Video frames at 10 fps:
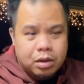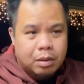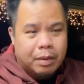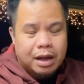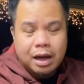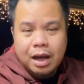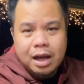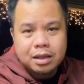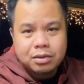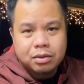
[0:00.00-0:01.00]
na parang
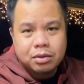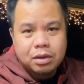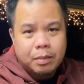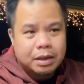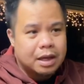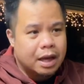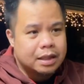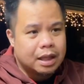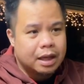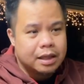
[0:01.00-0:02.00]
aso no na pag nakita ka